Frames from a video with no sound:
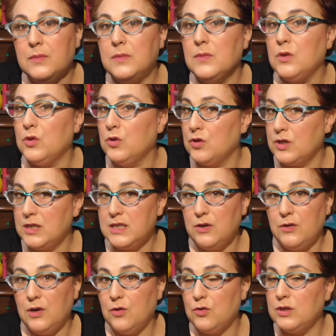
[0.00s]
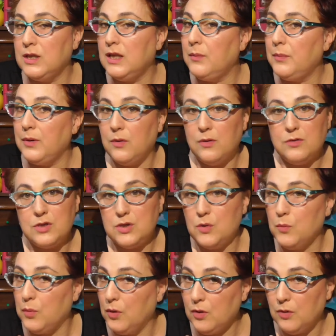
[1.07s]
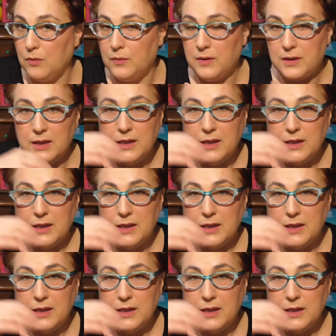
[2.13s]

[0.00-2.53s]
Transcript: No es que sea una cotilla, pero sí un poco.